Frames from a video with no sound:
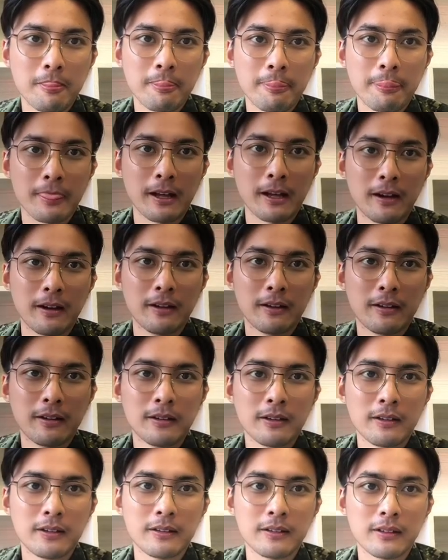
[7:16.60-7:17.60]
啊，
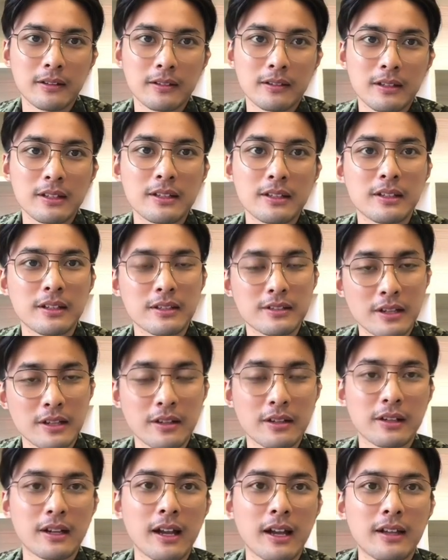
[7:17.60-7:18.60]
那你想
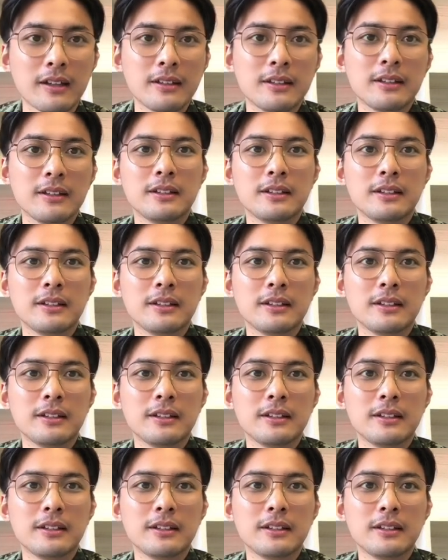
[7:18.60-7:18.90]
想看，